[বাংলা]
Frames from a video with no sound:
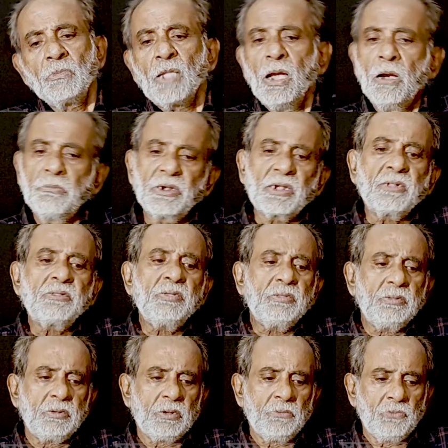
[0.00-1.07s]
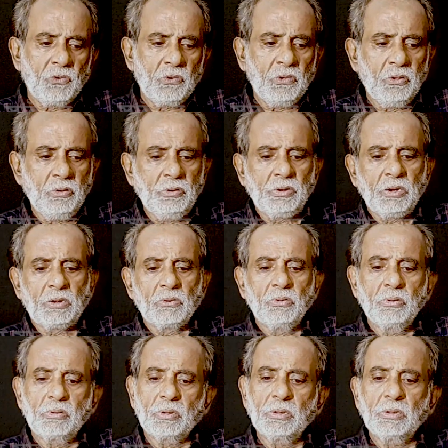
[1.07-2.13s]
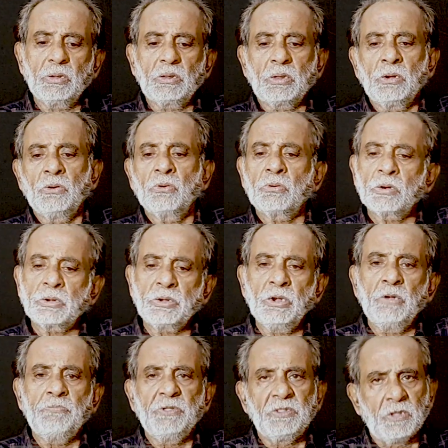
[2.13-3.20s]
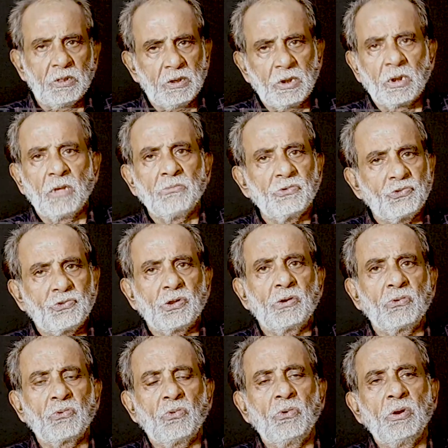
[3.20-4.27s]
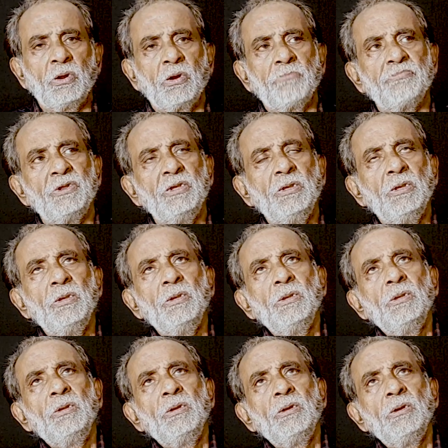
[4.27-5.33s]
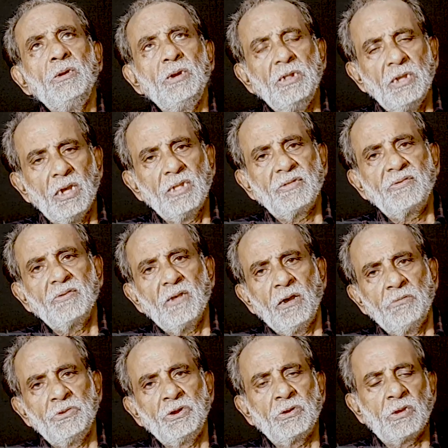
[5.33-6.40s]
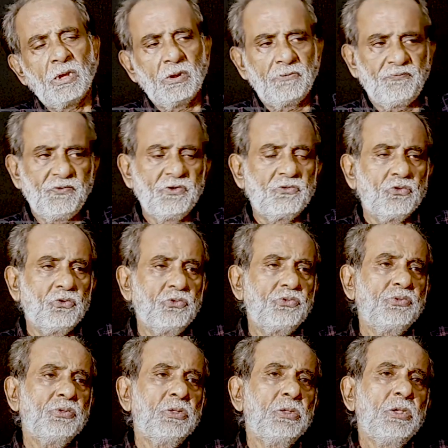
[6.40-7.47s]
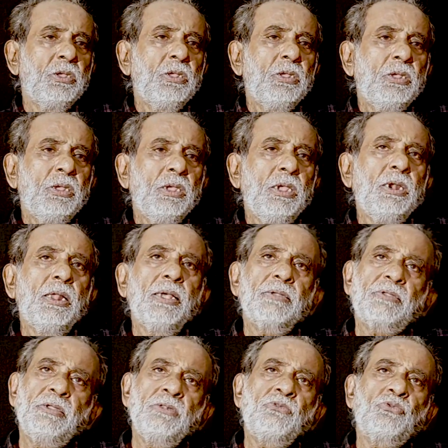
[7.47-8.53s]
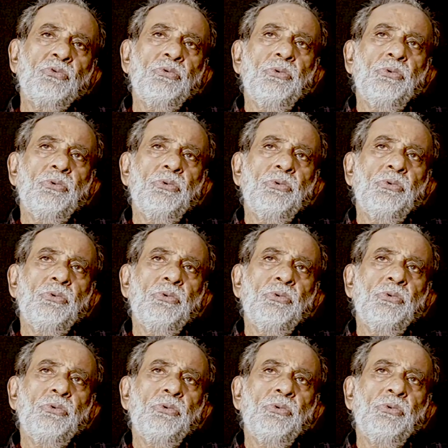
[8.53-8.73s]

আমার কাছে যেটা মনে হয় সেটা হচ্ছে যে তিনোটা শিল্পী যাদের নাম উচ্চারণ করলেন আপনি রিয়াজ আমিন খান ফেরদোস এরা কিন্তু